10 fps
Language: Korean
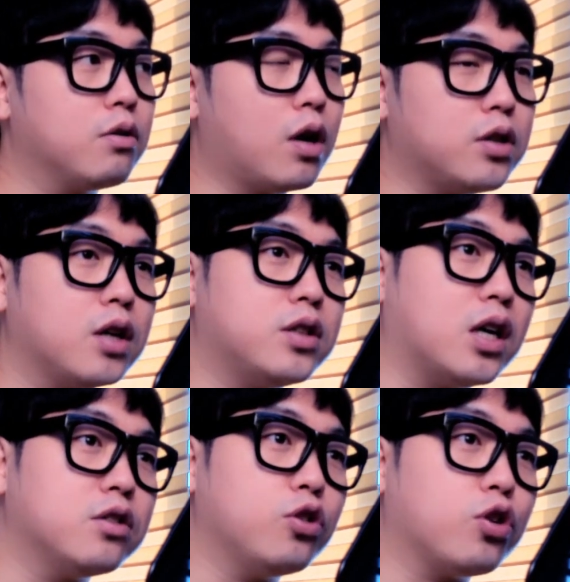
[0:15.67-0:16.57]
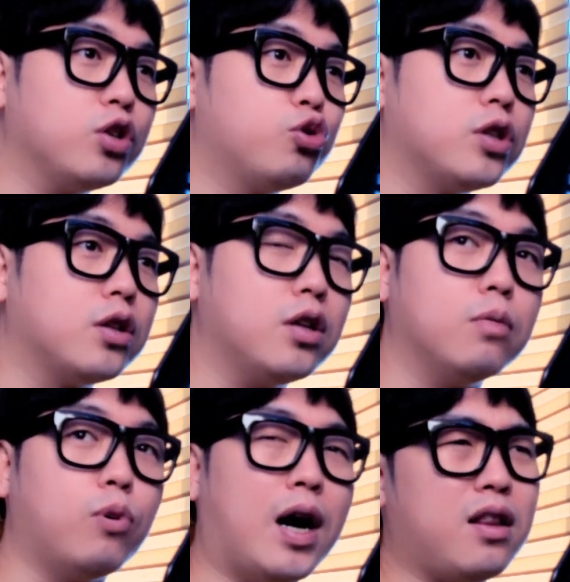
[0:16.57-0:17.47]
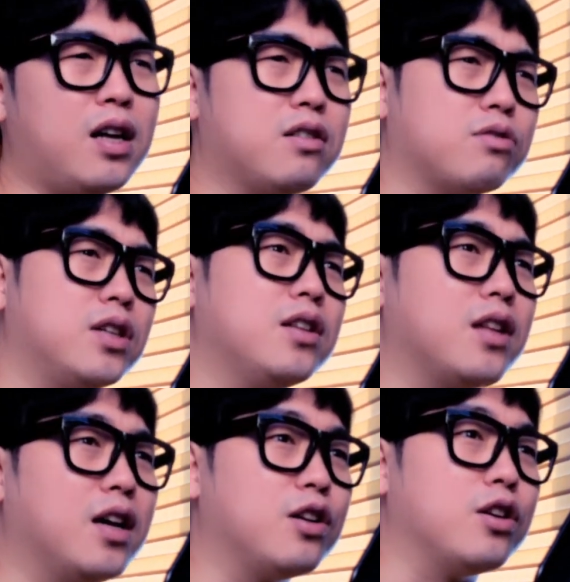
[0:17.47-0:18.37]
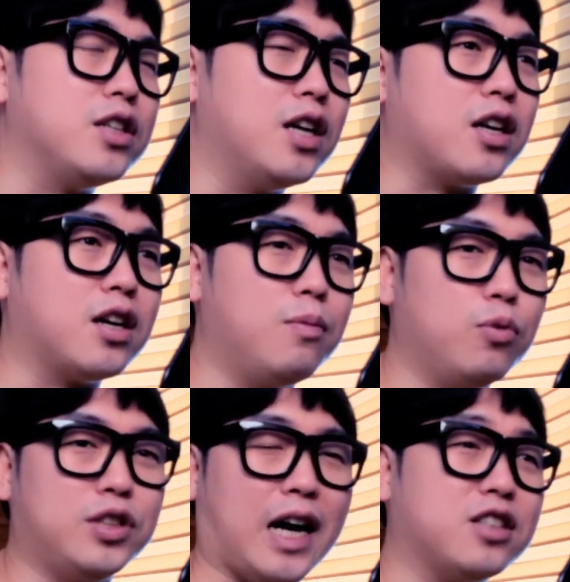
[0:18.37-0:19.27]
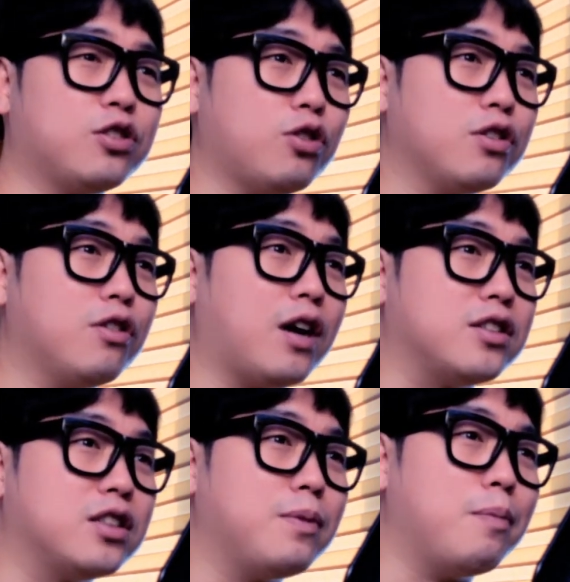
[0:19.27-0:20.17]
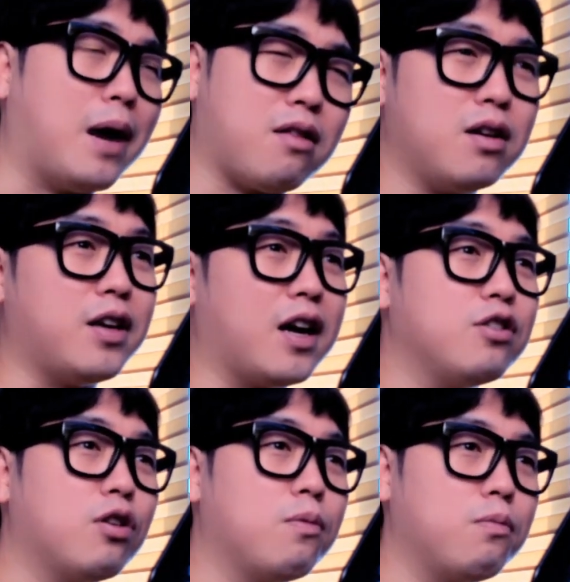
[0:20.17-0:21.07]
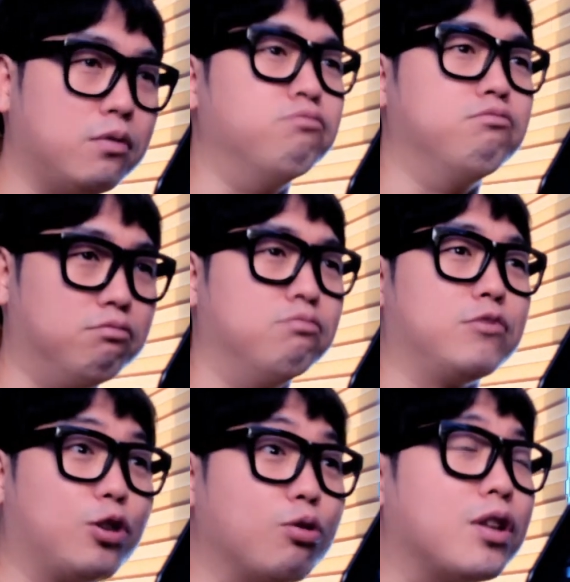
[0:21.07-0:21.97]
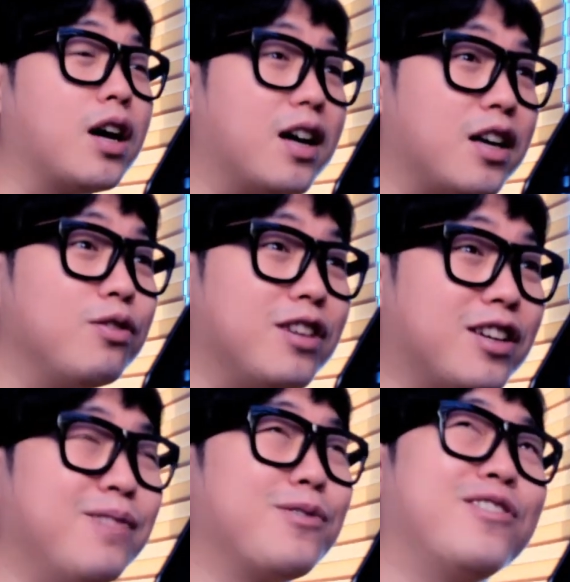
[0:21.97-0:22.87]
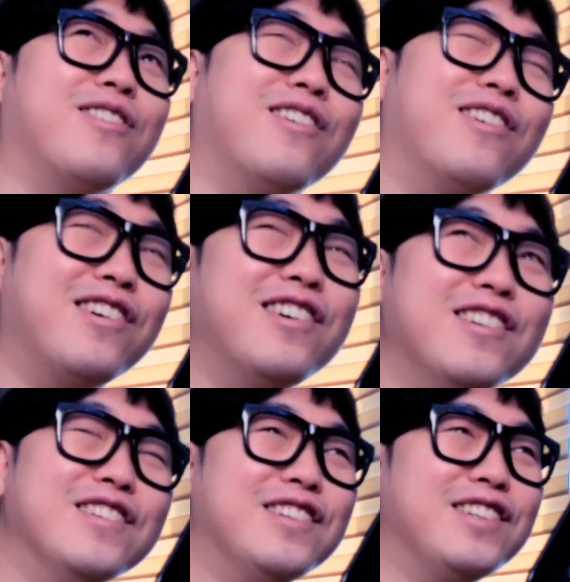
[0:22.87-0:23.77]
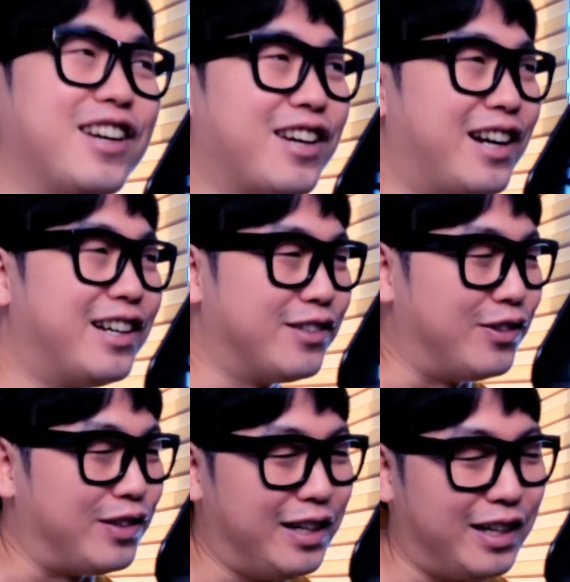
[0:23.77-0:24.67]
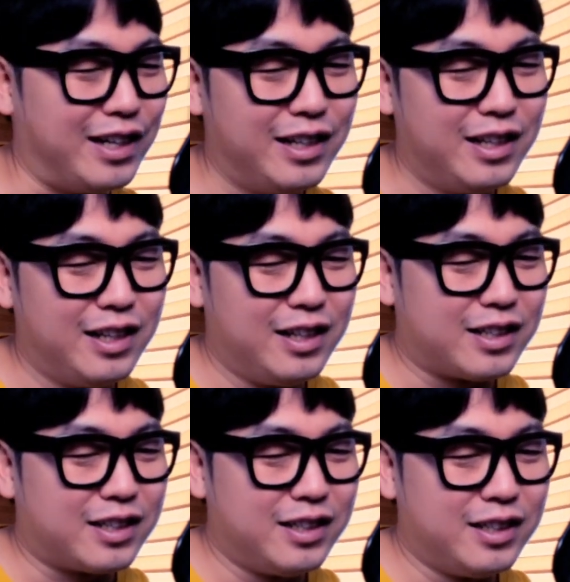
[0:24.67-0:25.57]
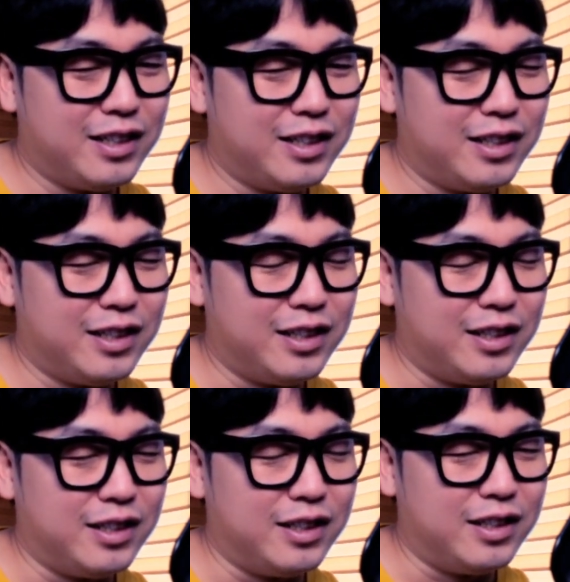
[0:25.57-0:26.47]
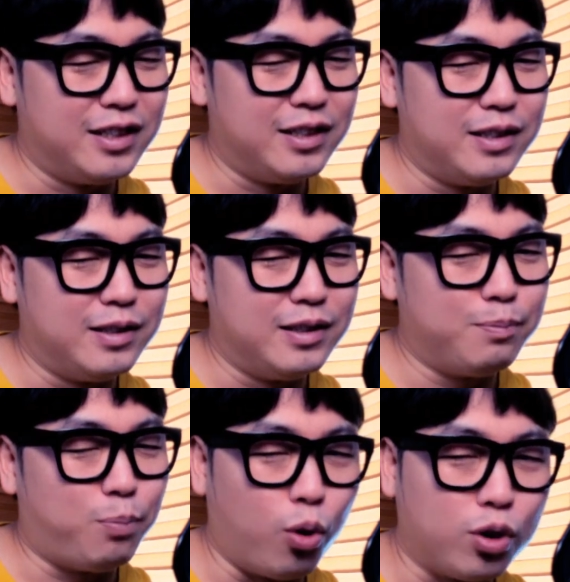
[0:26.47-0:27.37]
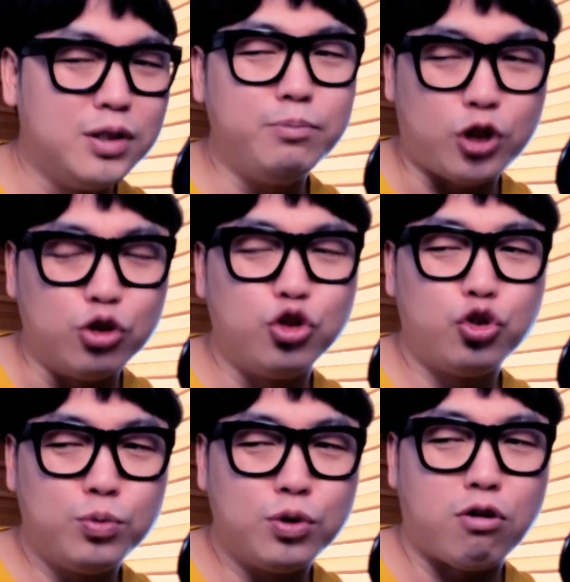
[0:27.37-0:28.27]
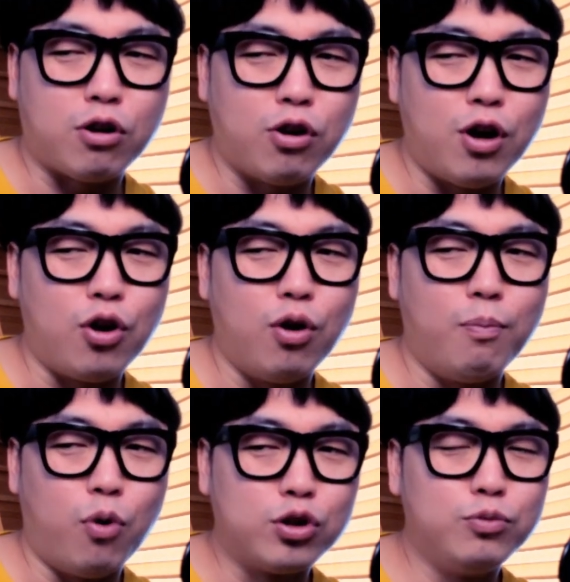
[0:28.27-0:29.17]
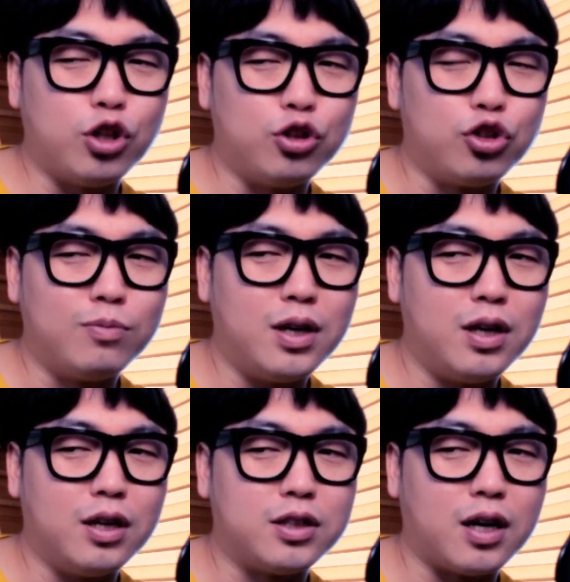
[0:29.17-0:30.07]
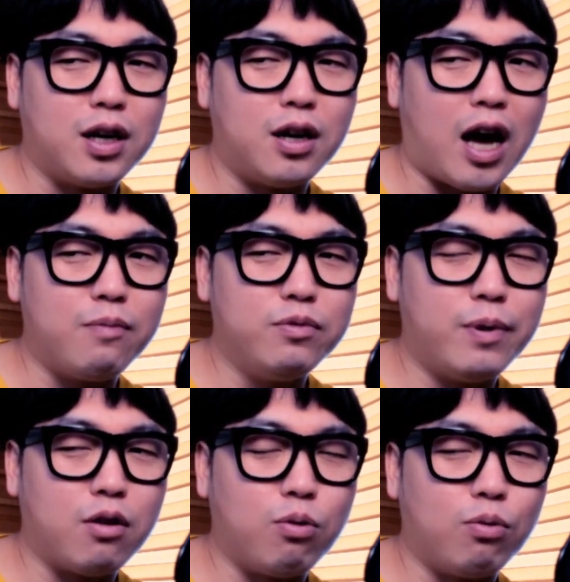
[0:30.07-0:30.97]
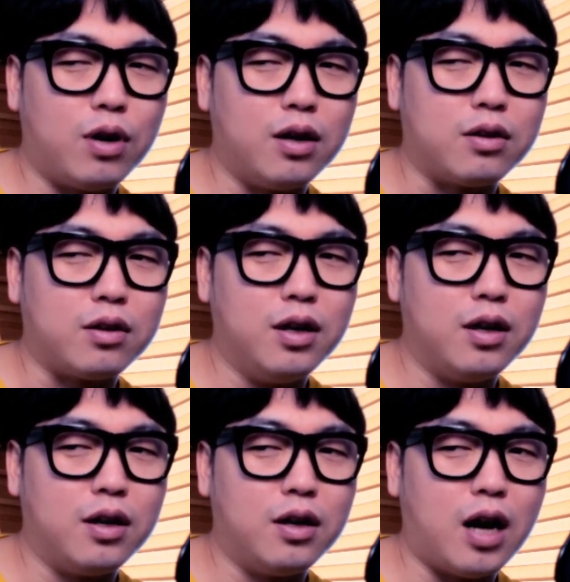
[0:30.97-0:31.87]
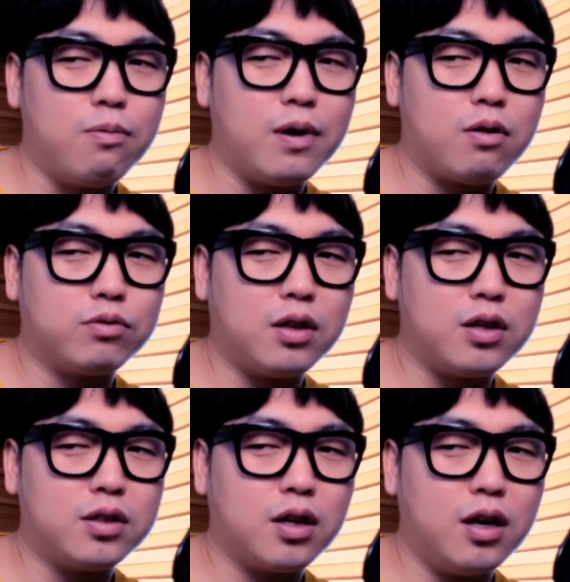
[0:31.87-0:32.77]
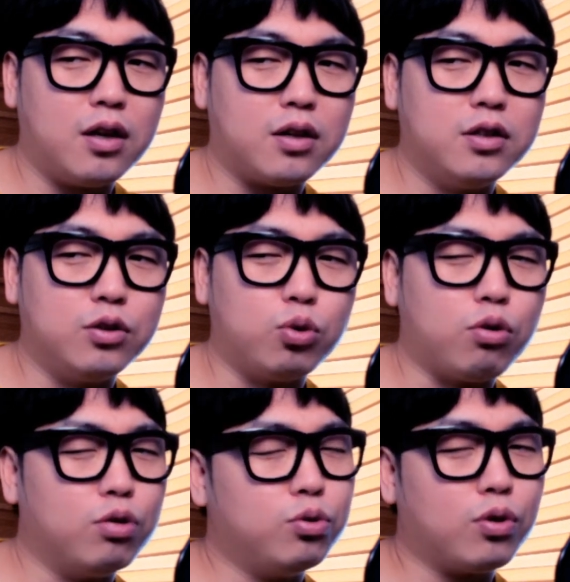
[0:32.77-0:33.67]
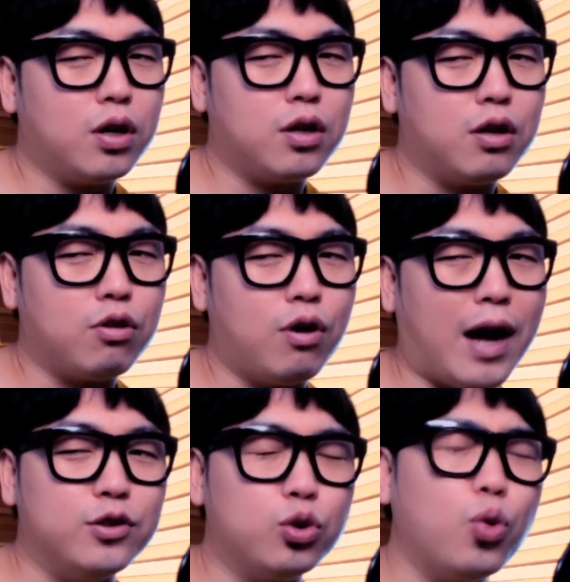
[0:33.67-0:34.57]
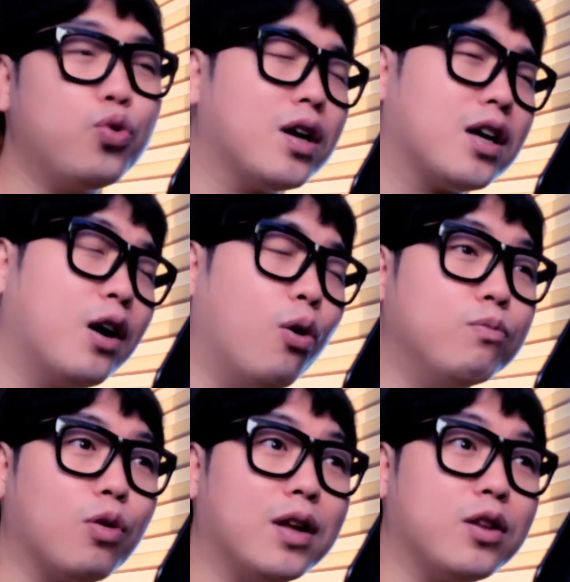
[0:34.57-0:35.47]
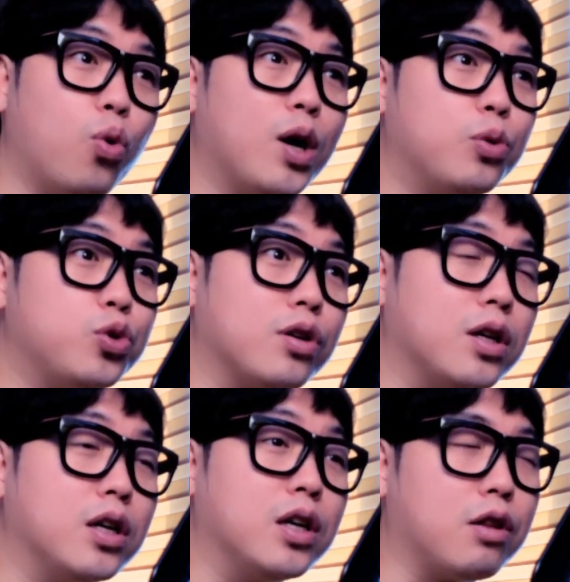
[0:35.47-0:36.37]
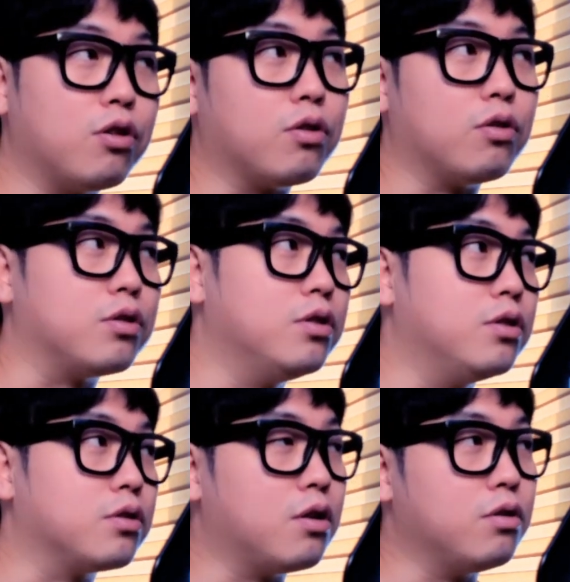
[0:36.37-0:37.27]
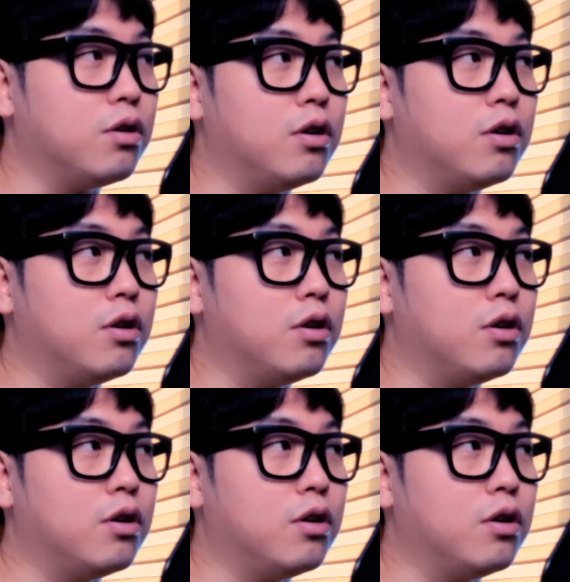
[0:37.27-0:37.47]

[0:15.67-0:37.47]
굉장히 자극적인 주제인데 뭐 항상 그렇잖아 내 이야기가 뭐 자극적인 것 같지만 막상 얘기 들어보면 음, 음 그렇구나 약간 이런 느낌으로 얘기를 하는 건데 그 보름 전쯤이었을 거예요 보름 전쯤에 제가 라이브 방송을 할 때 라이브 방송 채팅창에 그 조선족에 대해서 안 좋은 얘기가 엄청 많이 올라온 적이 있었거든 그래서